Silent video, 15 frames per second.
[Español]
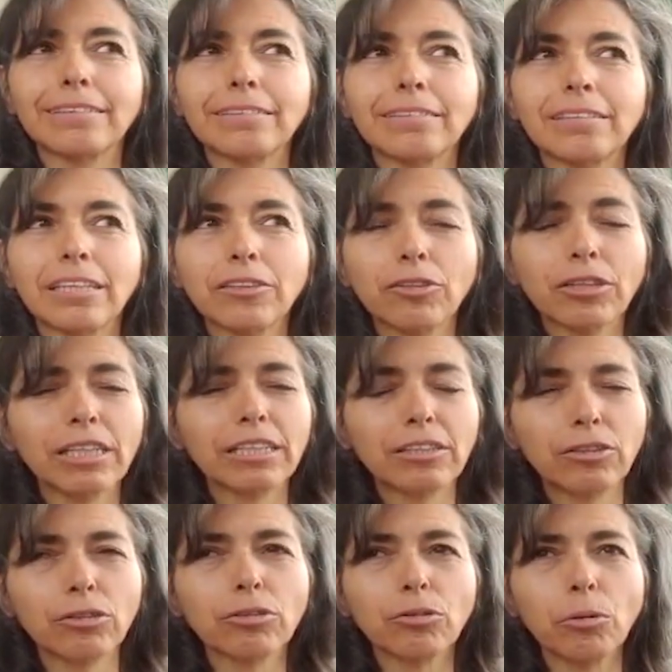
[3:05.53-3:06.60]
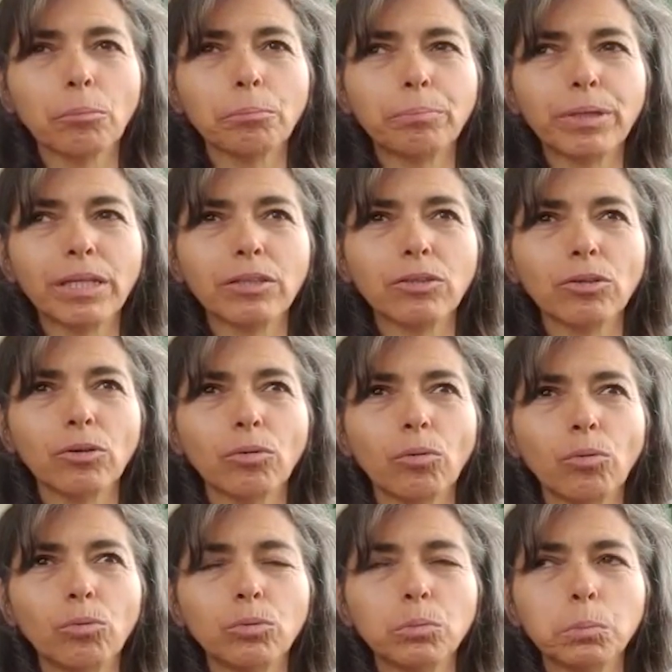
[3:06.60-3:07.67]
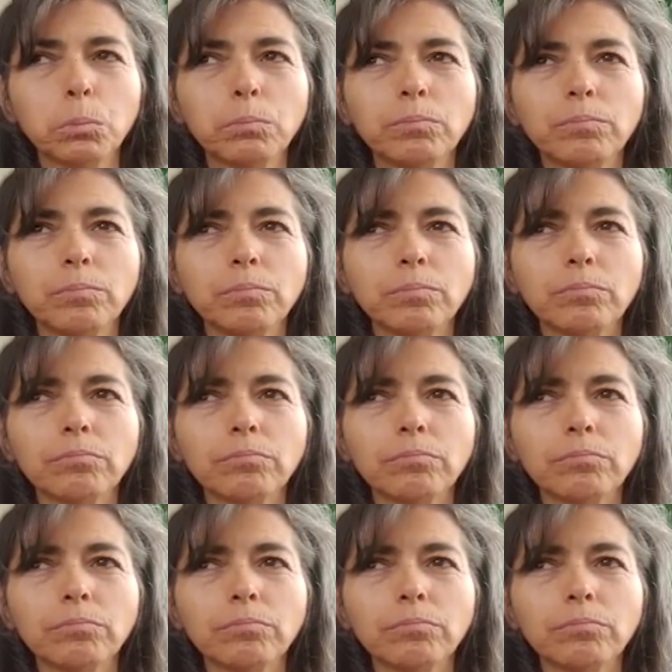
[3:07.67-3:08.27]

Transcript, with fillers: siento que estoy rompiendo un,